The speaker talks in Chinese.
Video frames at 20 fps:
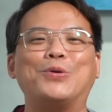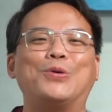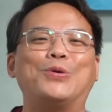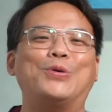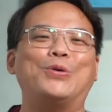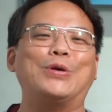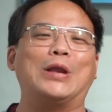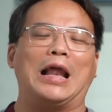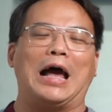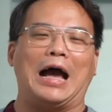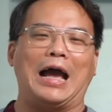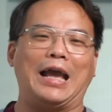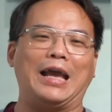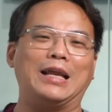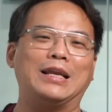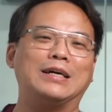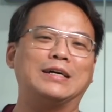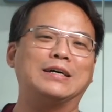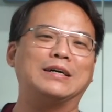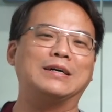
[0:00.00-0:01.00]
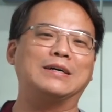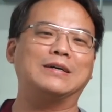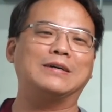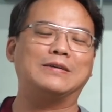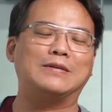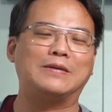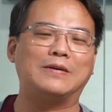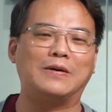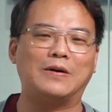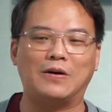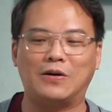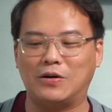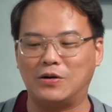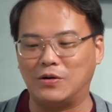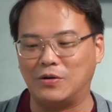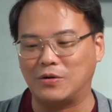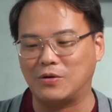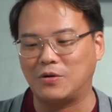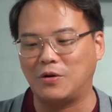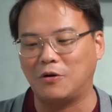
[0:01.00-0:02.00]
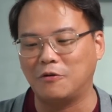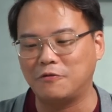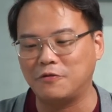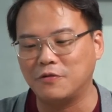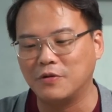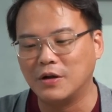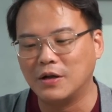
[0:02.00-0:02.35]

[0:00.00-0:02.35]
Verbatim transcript: 于来了哦，Golf